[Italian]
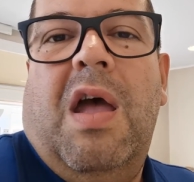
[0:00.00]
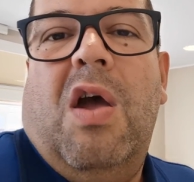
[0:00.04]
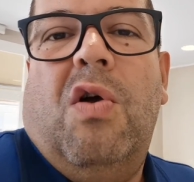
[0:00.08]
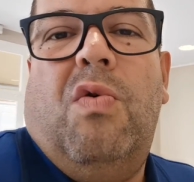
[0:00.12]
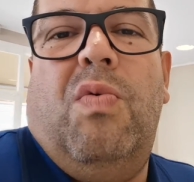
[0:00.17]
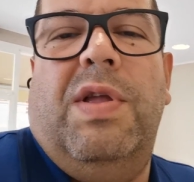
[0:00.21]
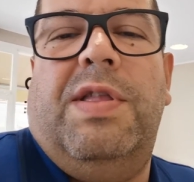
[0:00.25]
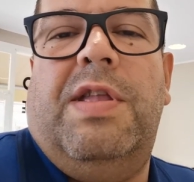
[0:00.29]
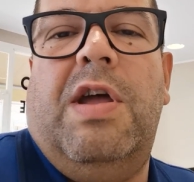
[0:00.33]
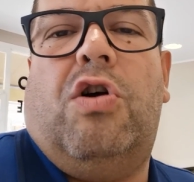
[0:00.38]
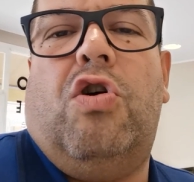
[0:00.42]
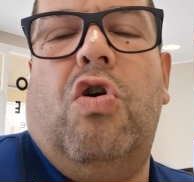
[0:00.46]

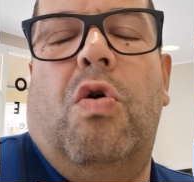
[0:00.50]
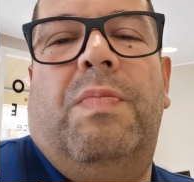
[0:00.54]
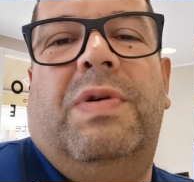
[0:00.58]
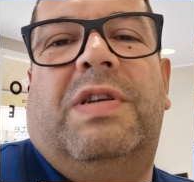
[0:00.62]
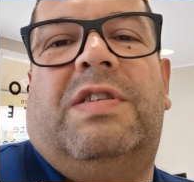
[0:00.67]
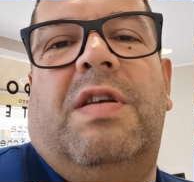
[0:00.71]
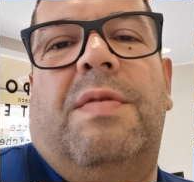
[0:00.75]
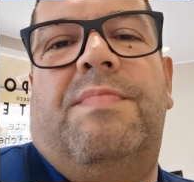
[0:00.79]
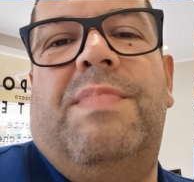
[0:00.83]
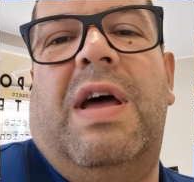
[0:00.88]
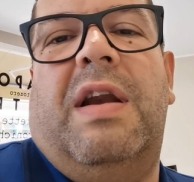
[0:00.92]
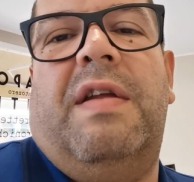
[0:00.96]
Quindi è come
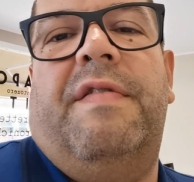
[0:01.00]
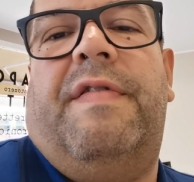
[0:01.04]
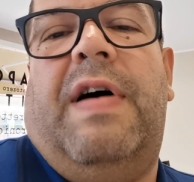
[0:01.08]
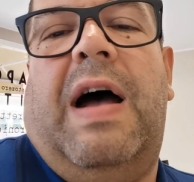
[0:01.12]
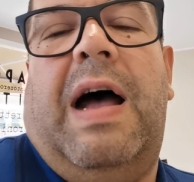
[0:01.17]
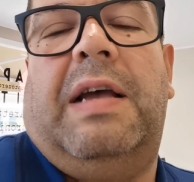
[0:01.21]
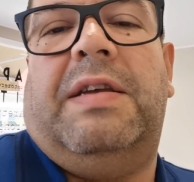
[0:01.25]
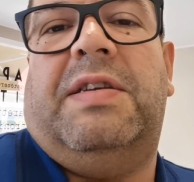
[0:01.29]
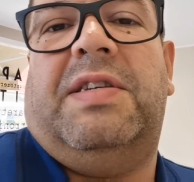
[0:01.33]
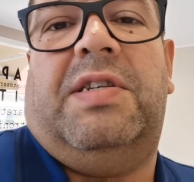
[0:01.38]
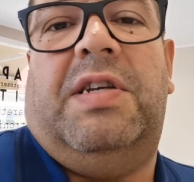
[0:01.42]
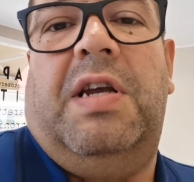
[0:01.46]
se mi
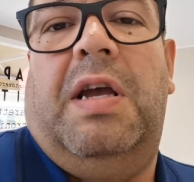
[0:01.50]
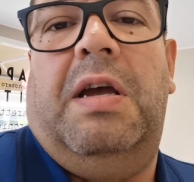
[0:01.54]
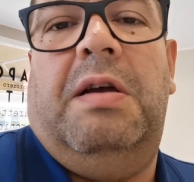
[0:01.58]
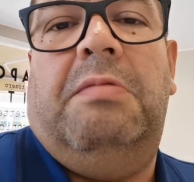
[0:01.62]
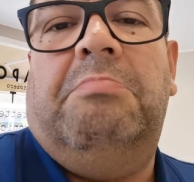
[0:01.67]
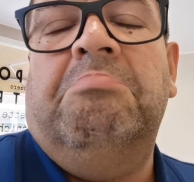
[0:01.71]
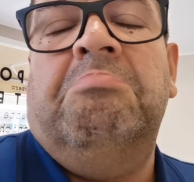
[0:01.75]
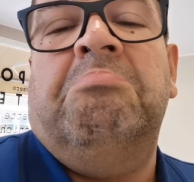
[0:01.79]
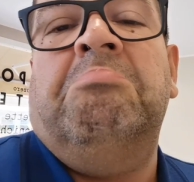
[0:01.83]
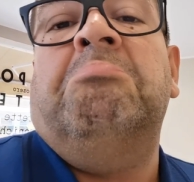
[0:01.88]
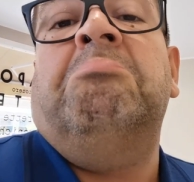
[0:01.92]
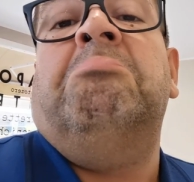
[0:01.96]

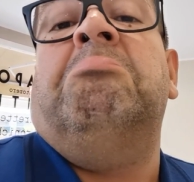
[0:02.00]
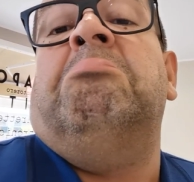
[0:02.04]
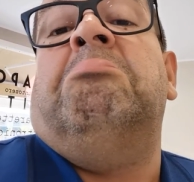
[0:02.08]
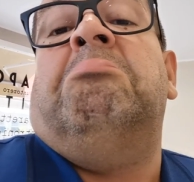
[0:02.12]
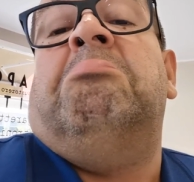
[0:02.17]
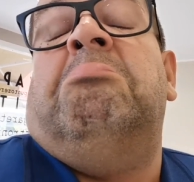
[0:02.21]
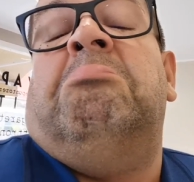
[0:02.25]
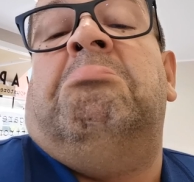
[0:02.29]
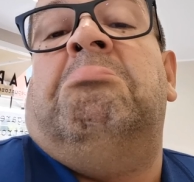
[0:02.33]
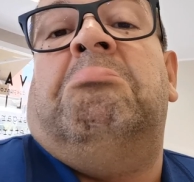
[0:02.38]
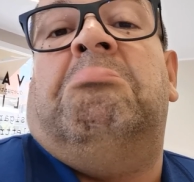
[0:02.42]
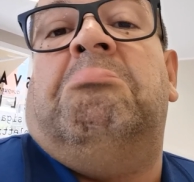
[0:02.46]
arrivasse
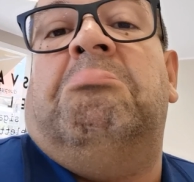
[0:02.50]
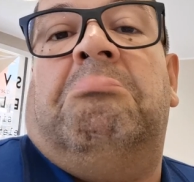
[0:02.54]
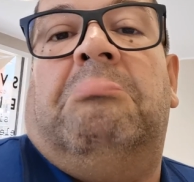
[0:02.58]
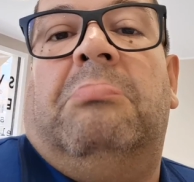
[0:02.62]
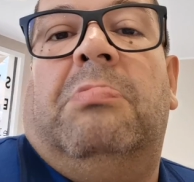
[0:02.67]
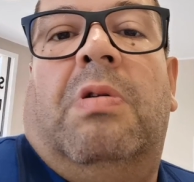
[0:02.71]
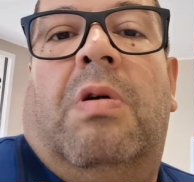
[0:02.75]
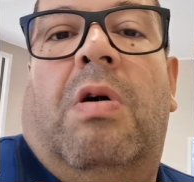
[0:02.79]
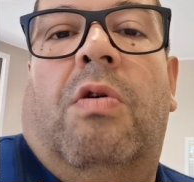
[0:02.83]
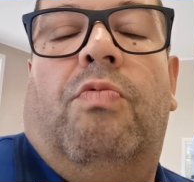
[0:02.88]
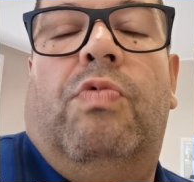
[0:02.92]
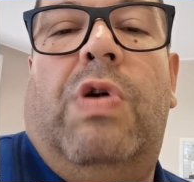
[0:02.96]

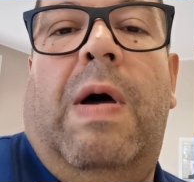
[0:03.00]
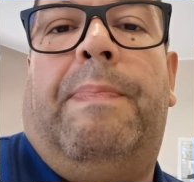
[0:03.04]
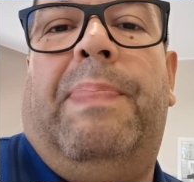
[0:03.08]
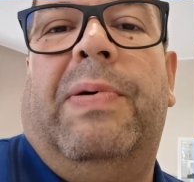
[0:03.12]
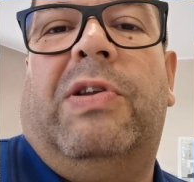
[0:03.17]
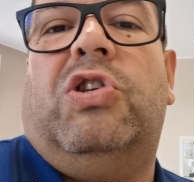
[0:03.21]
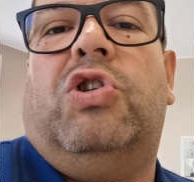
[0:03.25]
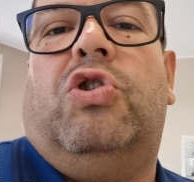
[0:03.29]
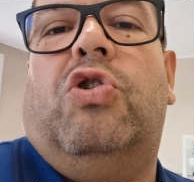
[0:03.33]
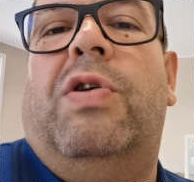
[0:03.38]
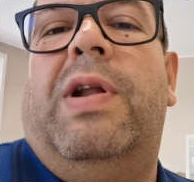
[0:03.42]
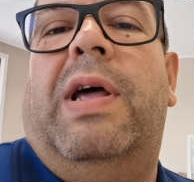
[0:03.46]
una
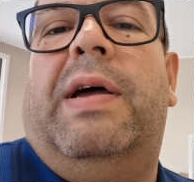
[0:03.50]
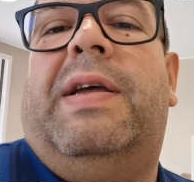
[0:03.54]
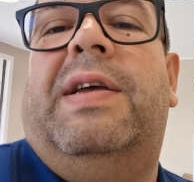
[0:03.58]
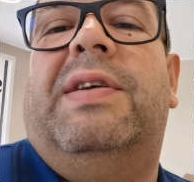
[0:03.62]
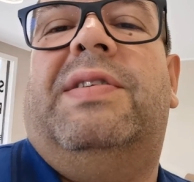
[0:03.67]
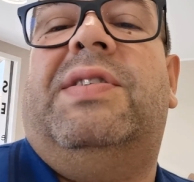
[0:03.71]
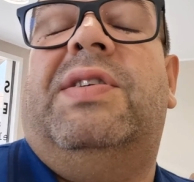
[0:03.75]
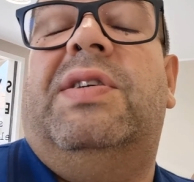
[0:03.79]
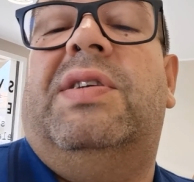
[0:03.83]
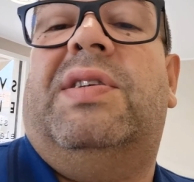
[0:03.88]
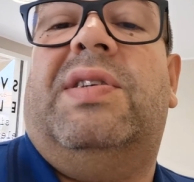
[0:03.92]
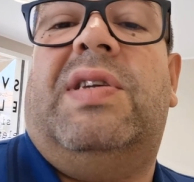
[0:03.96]
persona che
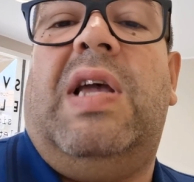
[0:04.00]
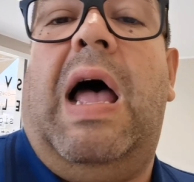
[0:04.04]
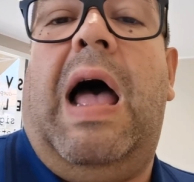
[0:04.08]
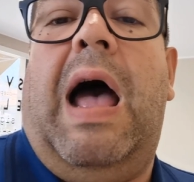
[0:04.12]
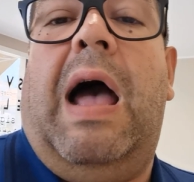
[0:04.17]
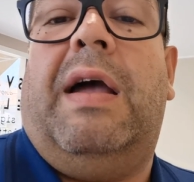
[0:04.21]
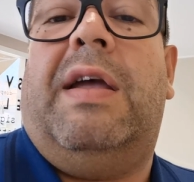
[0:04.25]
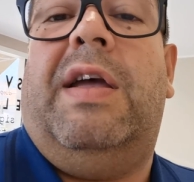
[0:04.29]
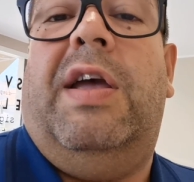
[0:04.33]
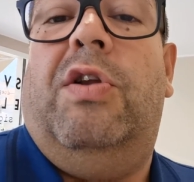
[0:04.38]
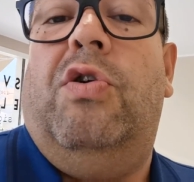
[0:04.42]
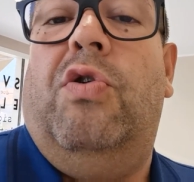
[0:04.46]
si
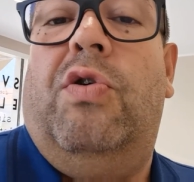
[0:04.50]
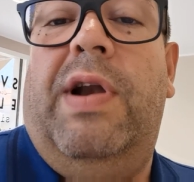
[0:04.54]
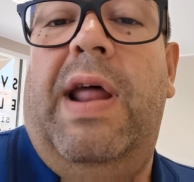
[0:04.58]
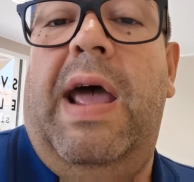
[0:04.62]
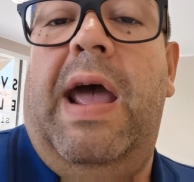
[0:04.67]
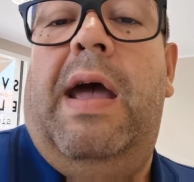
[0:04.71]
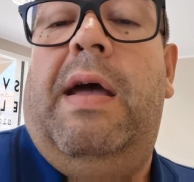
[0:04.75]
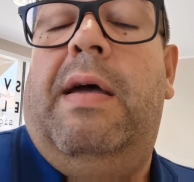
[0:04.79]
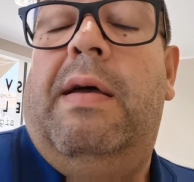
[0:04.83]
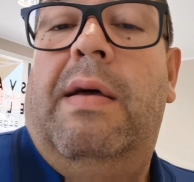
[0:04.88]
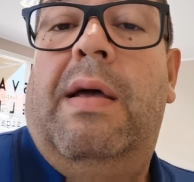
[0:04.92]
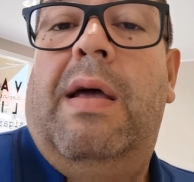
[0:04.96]
sa che non
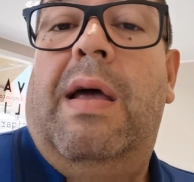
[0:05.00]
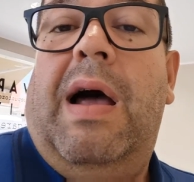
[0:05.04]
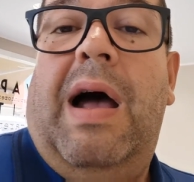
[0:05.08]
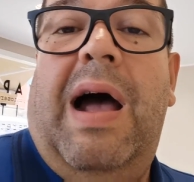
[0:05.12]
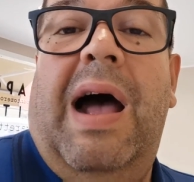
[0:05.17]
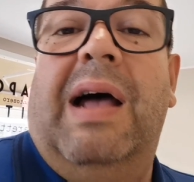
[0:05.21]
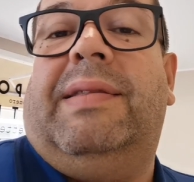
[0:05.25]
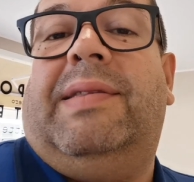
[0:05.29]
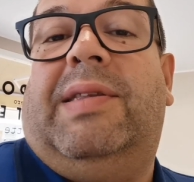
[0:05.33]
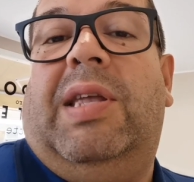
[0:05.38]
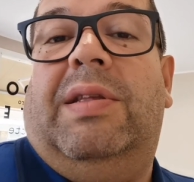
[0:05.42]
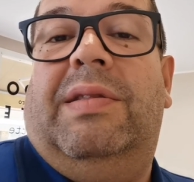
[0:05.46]
è
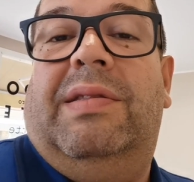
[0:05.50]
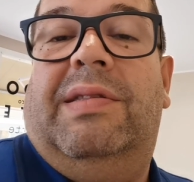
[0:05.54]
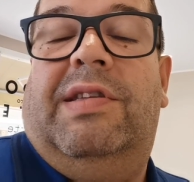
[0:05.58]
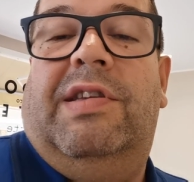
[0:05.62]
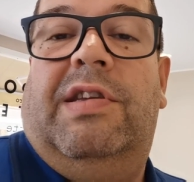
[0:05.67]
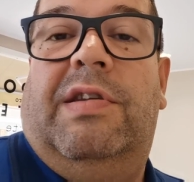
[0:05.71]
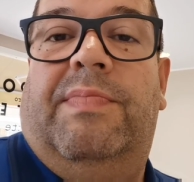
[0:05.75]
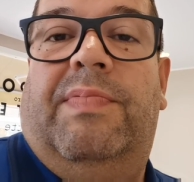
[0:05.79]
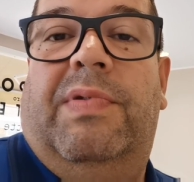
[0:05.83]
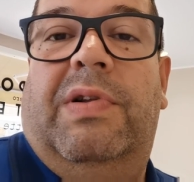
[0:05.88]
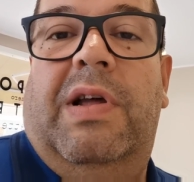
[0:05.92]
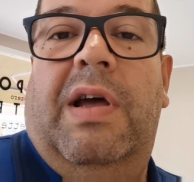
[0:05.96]

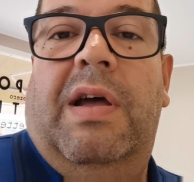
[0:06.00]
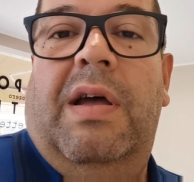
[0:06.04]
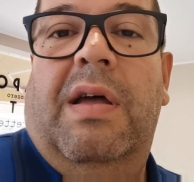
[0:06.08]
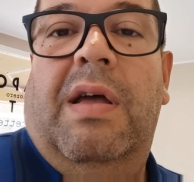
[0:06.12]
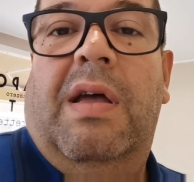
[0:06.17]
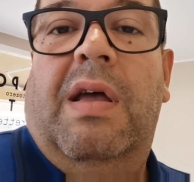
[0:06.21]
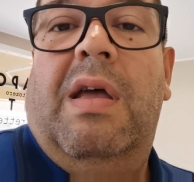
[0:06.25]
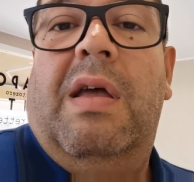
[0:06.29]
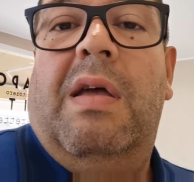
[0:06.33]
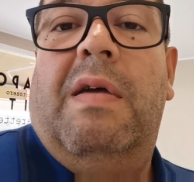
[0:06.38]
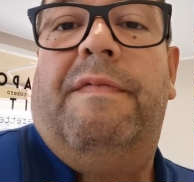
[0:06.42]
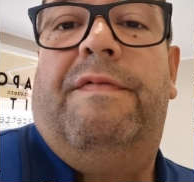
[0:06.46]

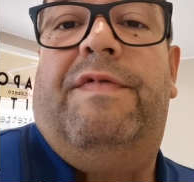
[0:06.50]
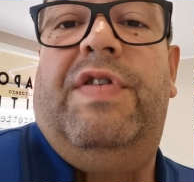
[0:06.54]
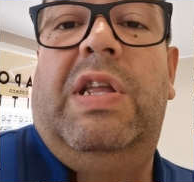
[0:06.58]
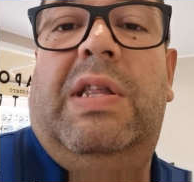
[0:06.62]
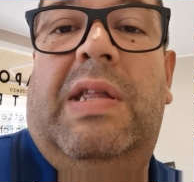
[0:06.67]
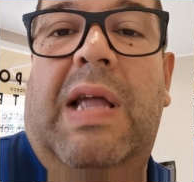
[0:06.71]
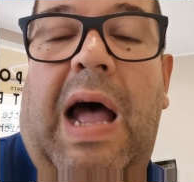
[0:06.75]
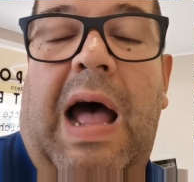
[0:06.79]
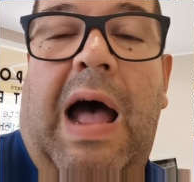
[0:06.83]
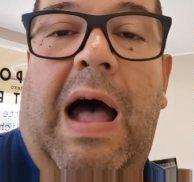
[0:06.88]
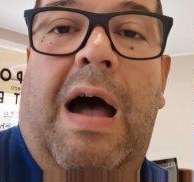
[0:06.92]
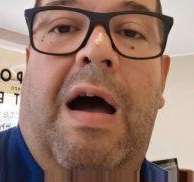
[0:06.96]
attendibile, vi
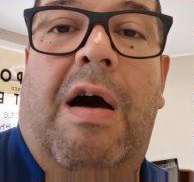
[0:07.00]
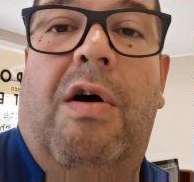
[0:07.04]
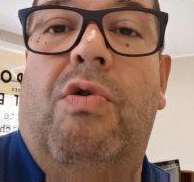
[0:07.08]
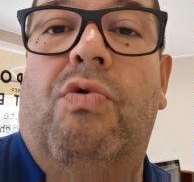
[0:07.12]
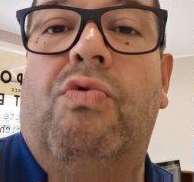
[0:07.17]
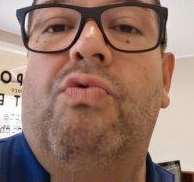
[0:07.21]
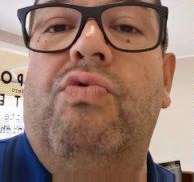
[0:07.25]
dà